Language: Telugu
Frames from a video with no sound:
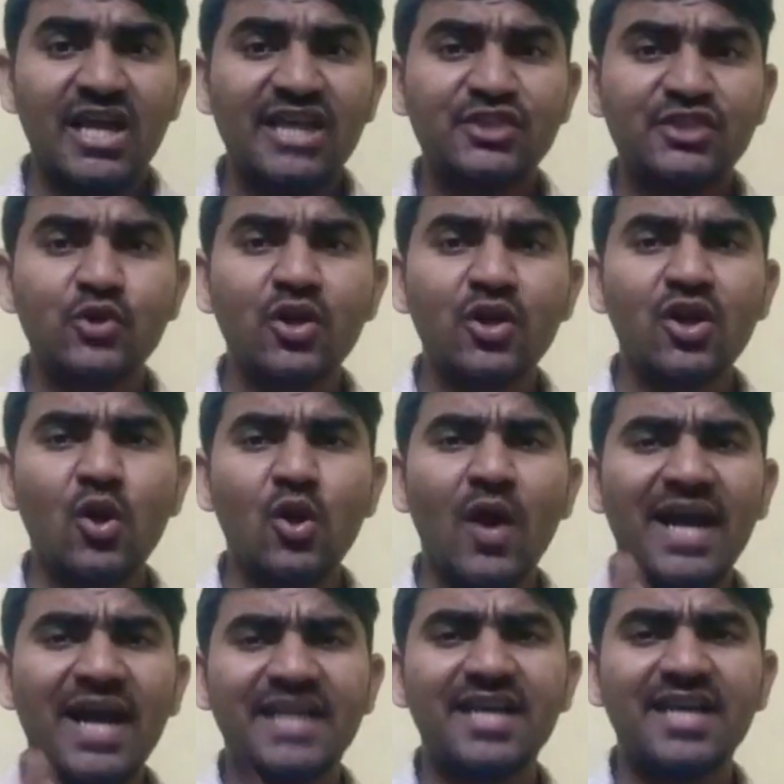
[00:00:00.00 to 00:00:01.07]
ఈ స్టోరీలో
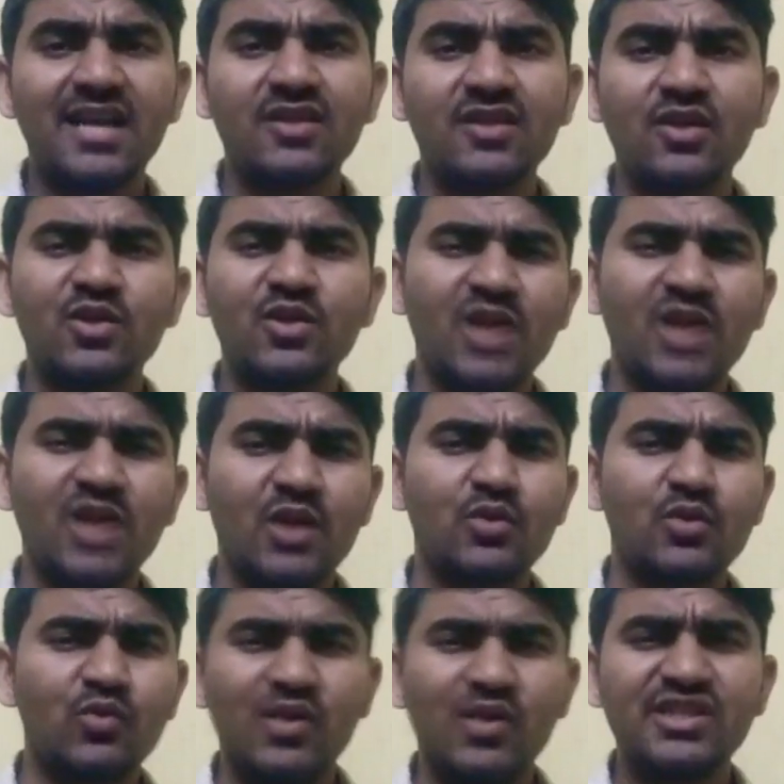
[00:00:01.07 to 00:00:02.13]
ఆ ఇండియన్ అతను తనను
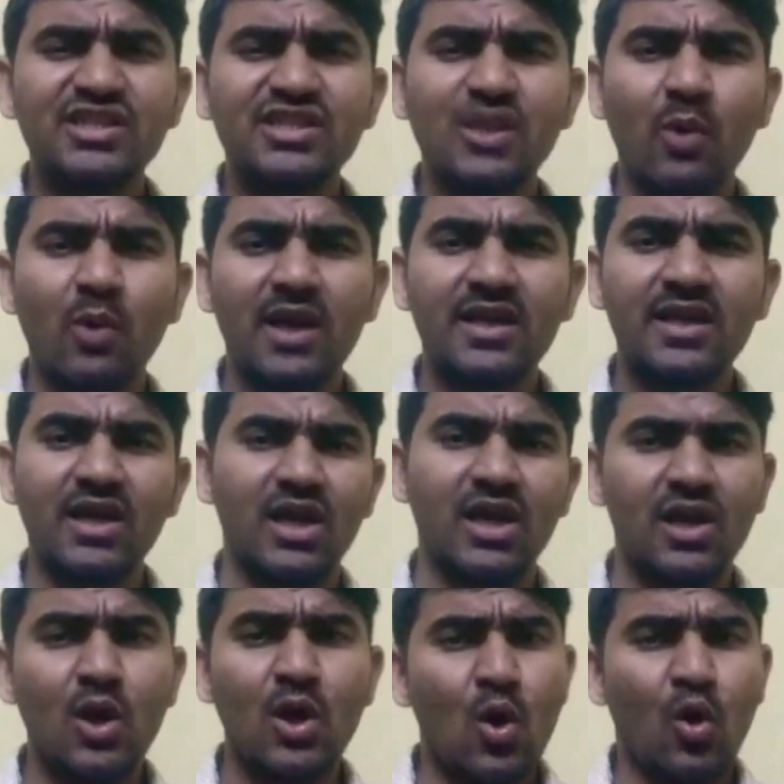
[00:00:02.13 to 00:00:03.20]
ద్వేషించే వారికి
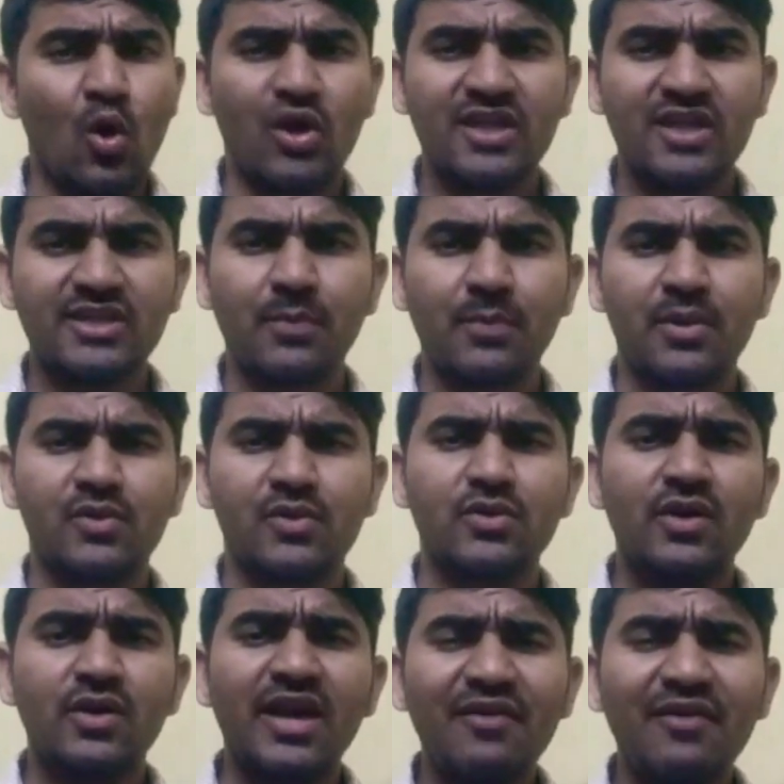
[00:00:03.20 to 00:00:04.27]
ఒకటే చెప్పాడు
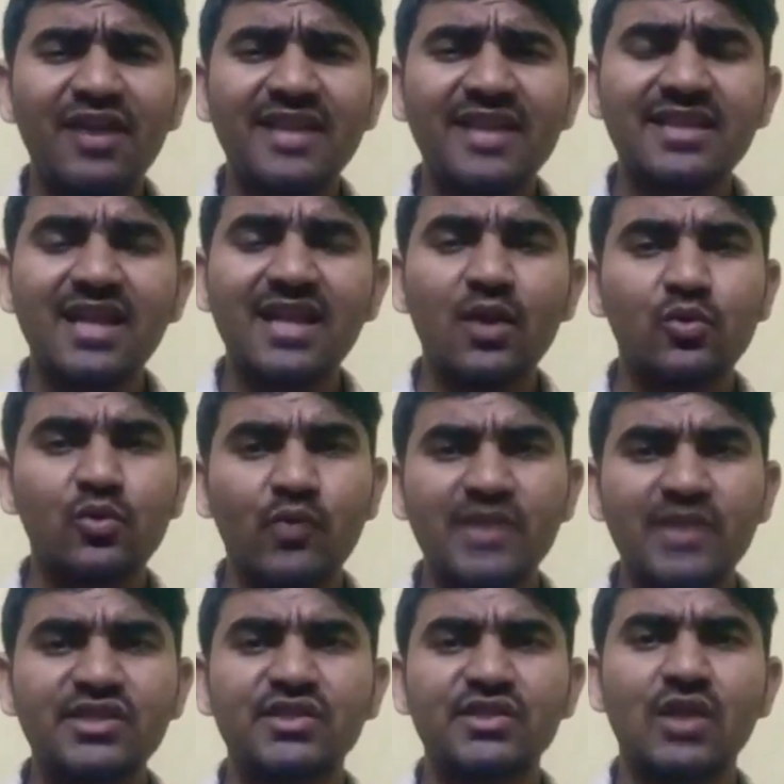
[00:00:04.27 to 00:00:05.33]
ఎవరైతే నన్ను
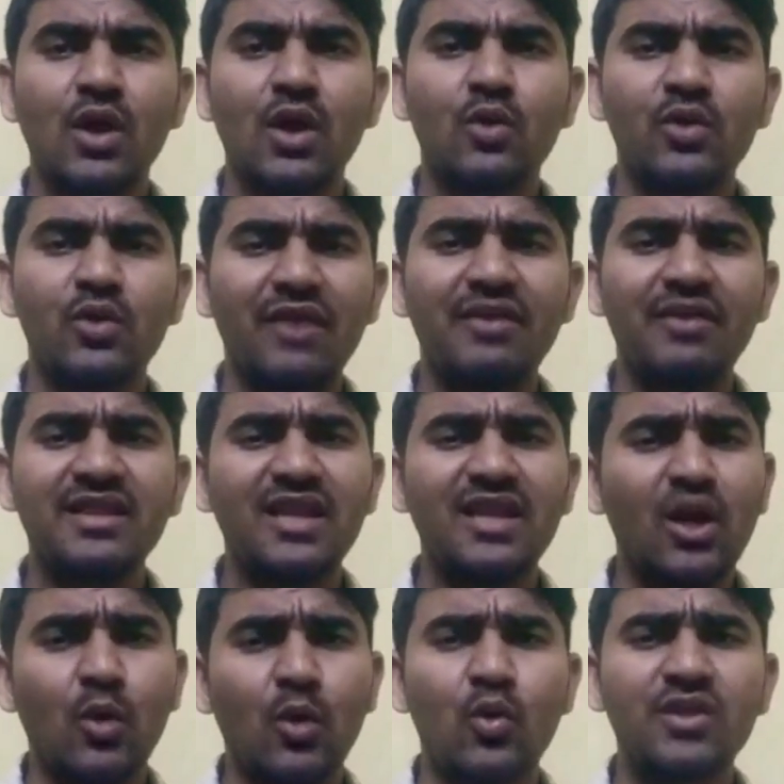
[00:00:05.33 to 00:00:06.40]
ద్వేషిస్తున్నారో ఎవరైతే
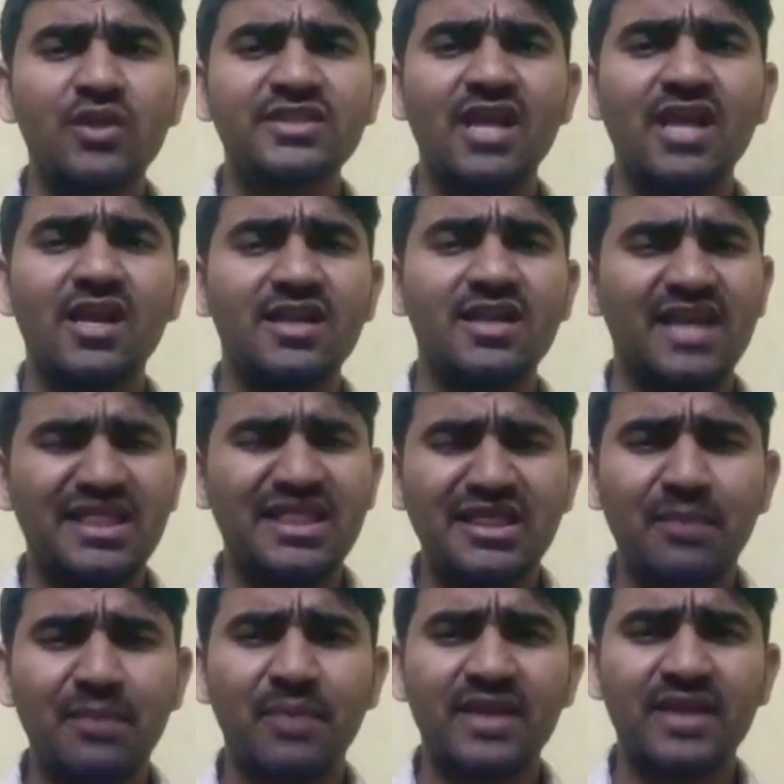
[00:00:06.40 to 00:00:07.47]
నన్ను ఓడించాలని ఎంత
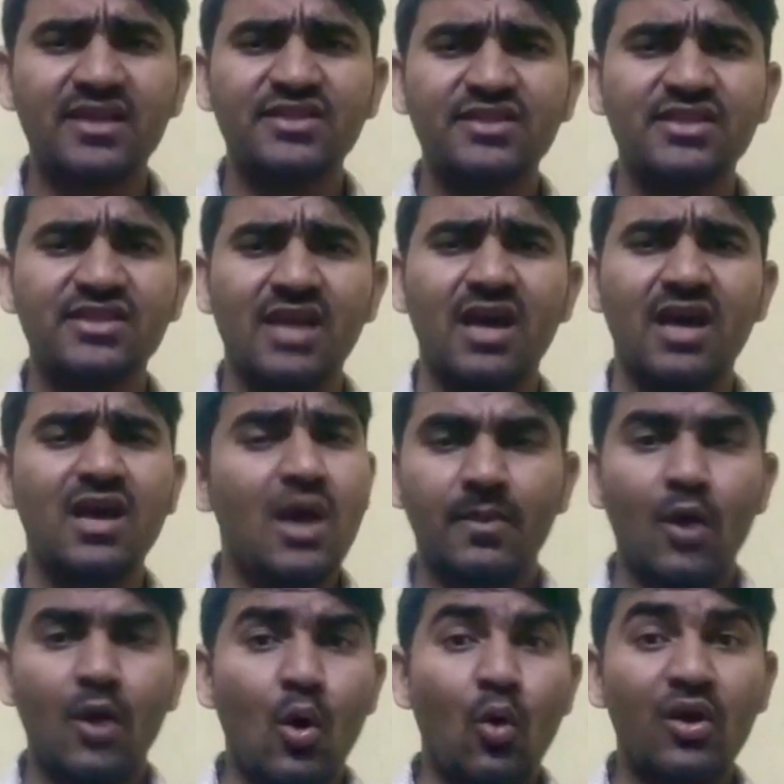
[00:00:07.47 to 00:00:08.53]
ప్రయత్నించినా
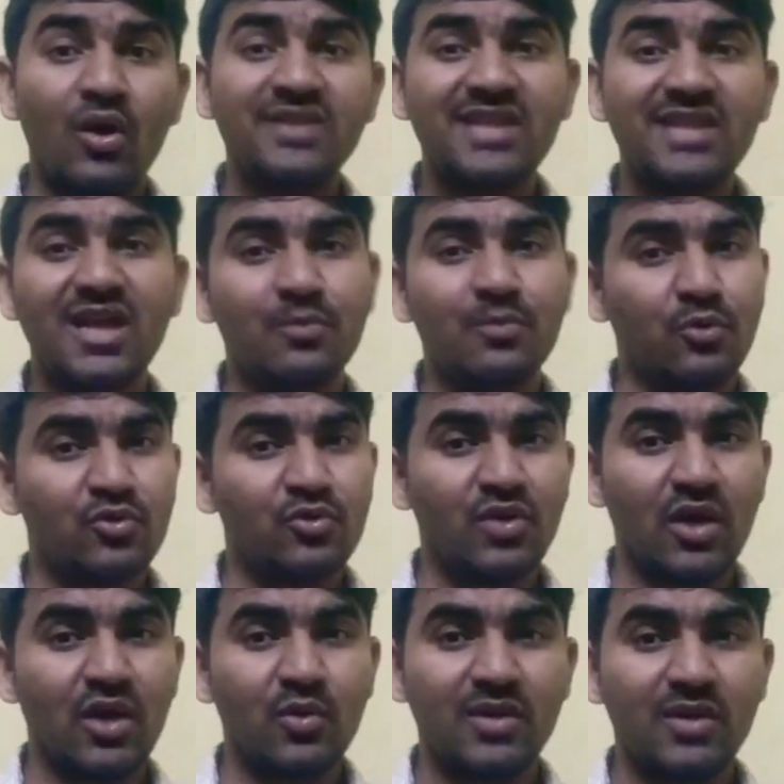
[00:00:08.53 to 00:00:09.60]

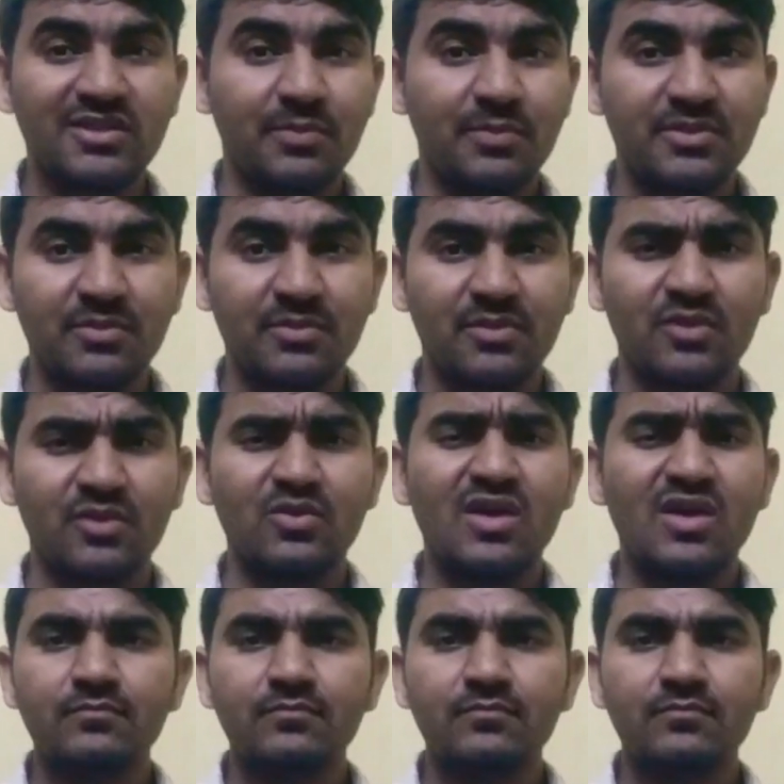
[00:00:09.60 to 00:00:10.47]
ఓడించలేకపోతున్నారు అని చెప్పి చెప్తాడు